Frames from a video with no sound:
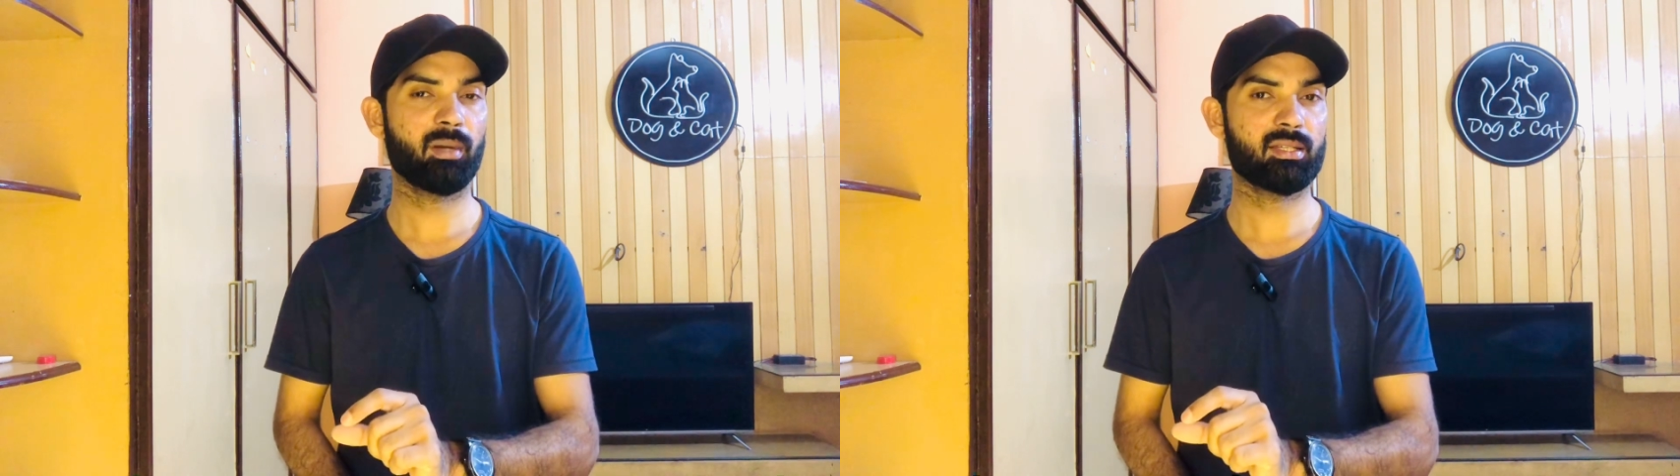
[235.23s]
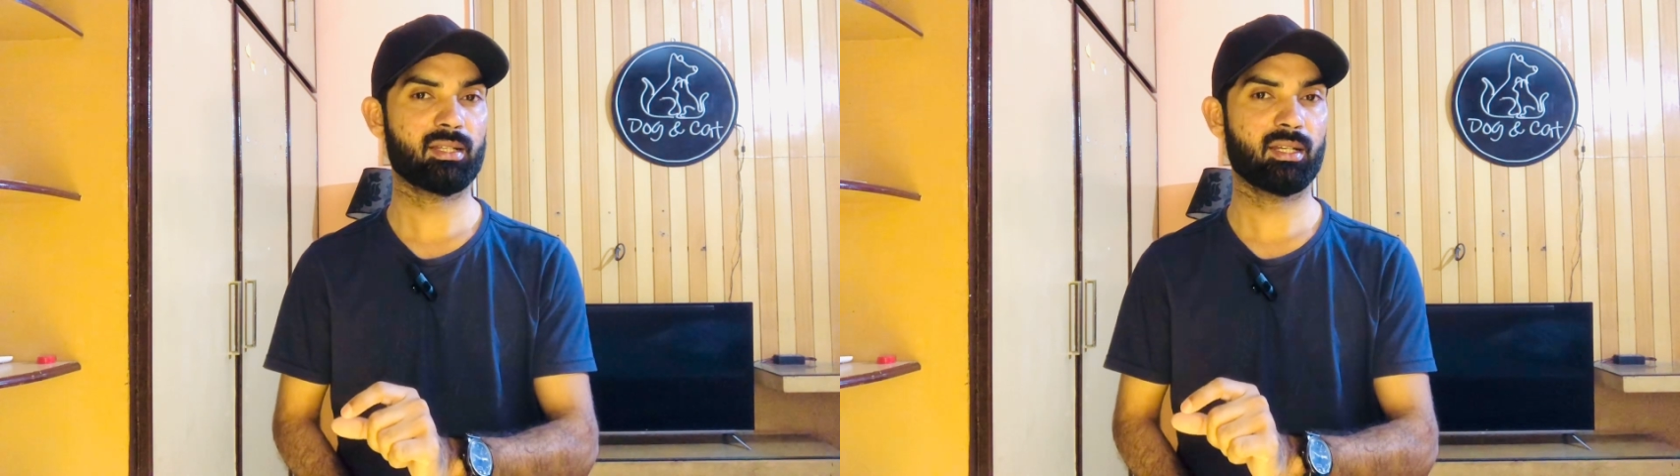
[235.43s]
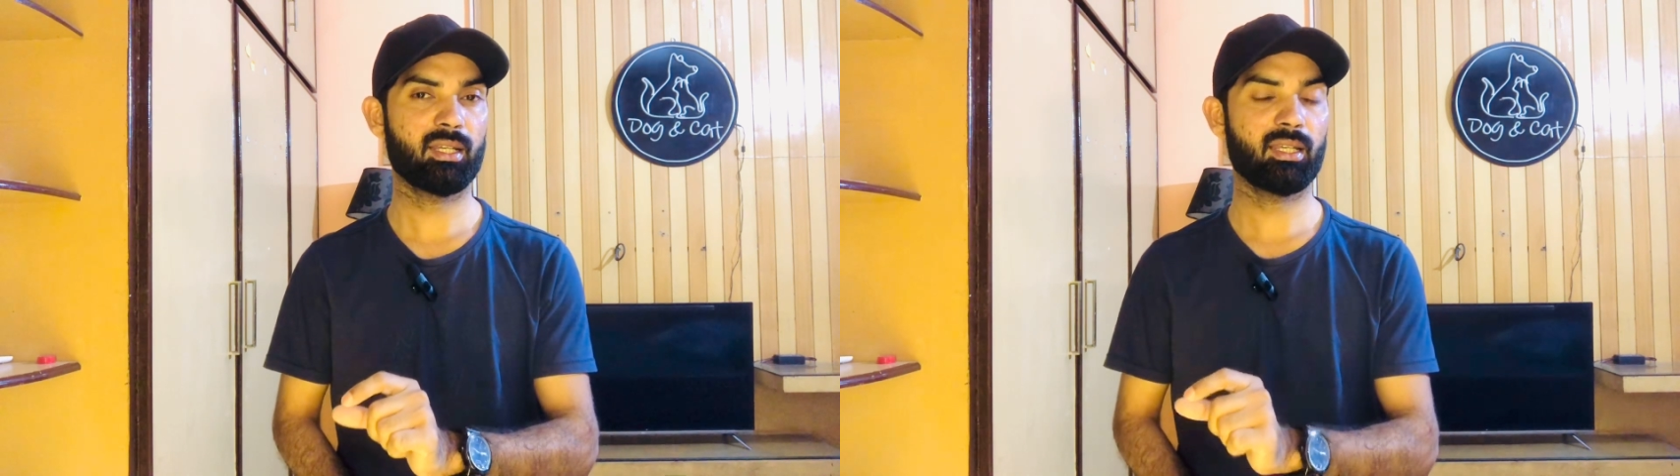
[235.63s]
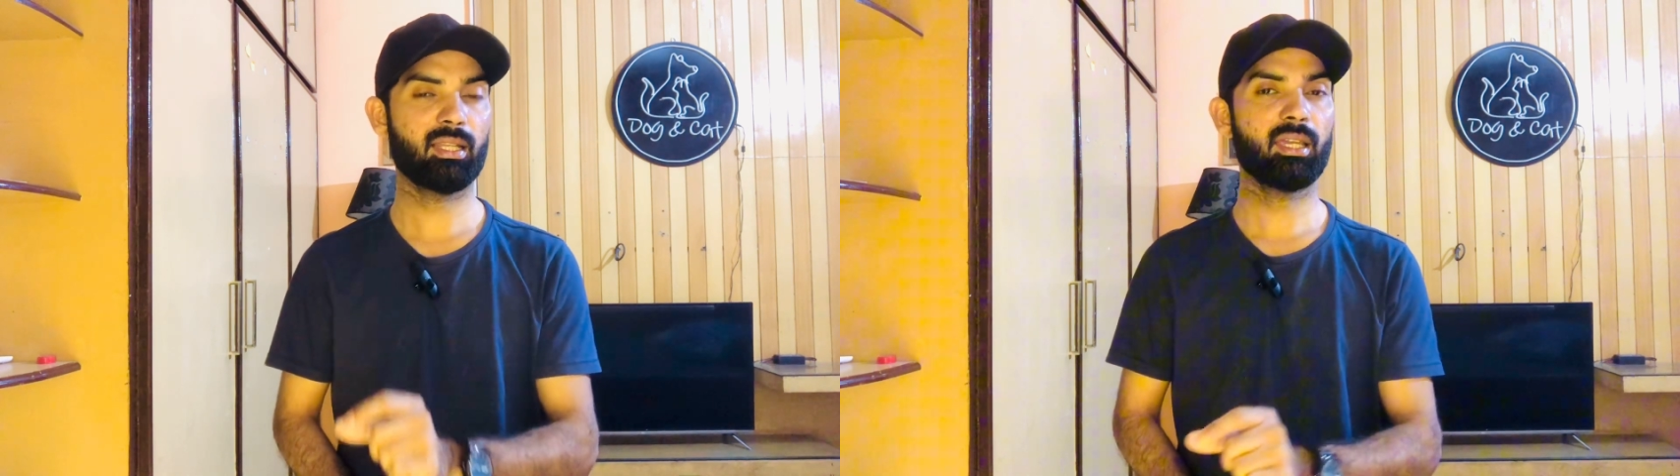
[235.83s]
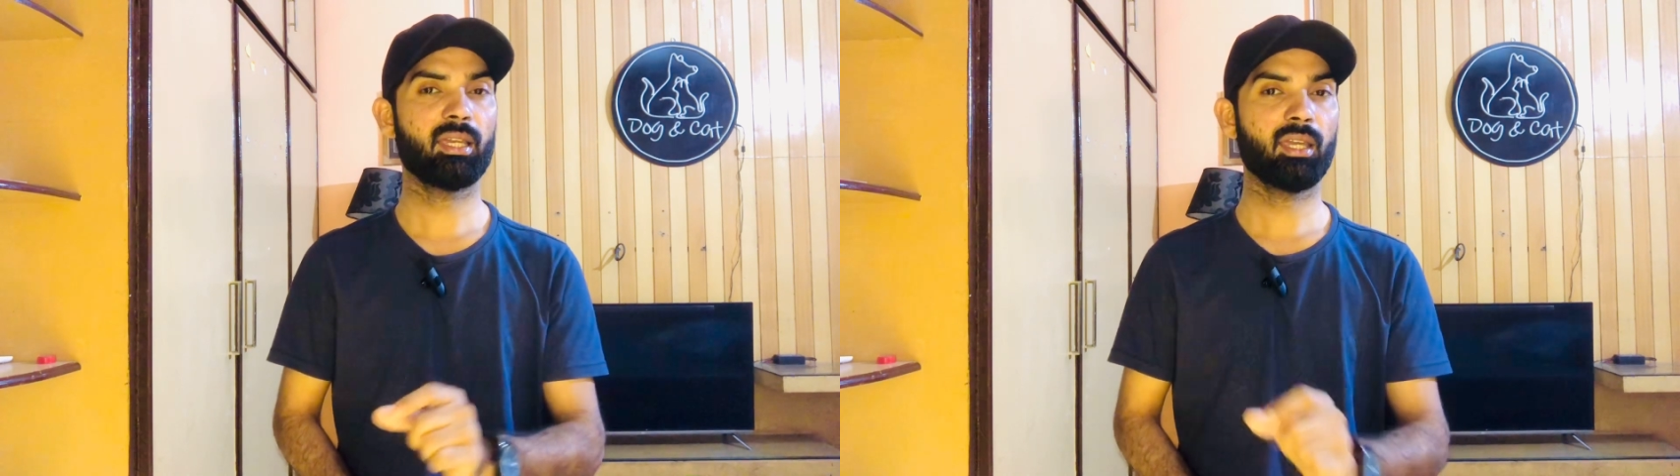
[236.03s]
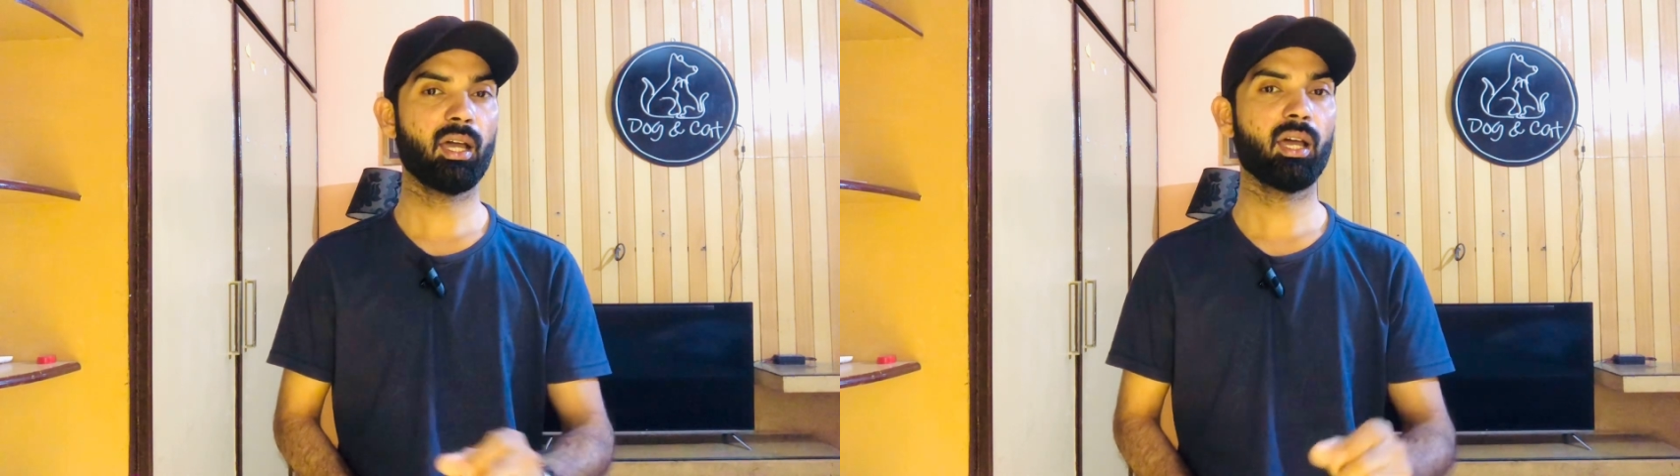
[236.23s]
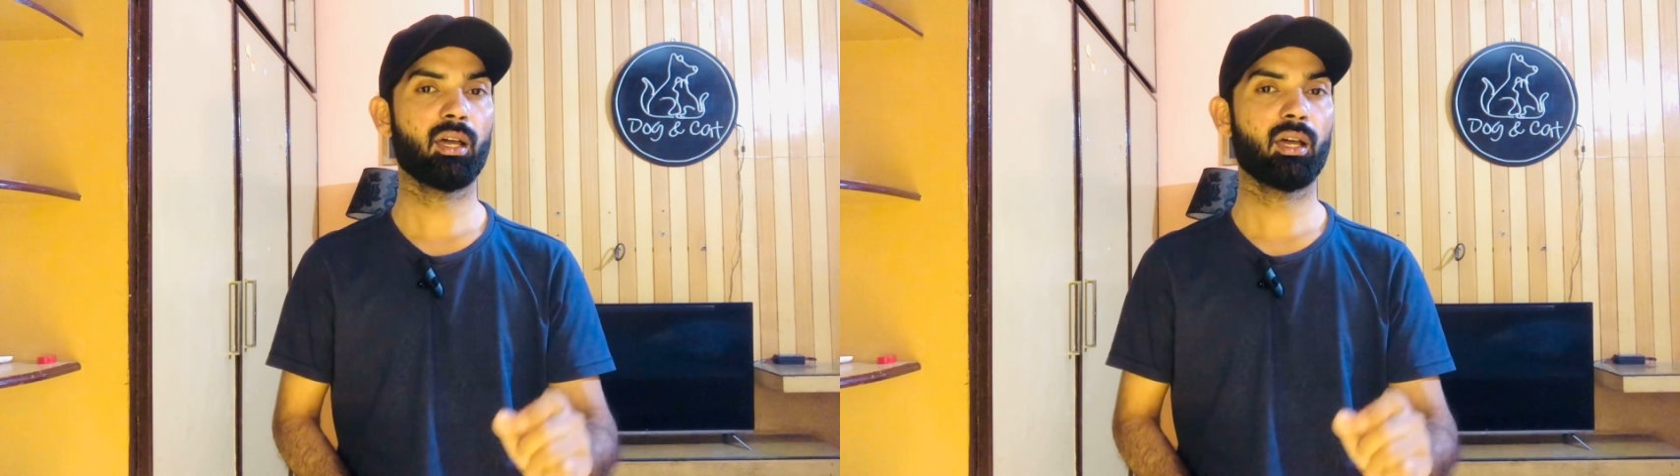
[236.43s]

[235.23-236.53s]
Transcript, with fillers: पास करने के लिए या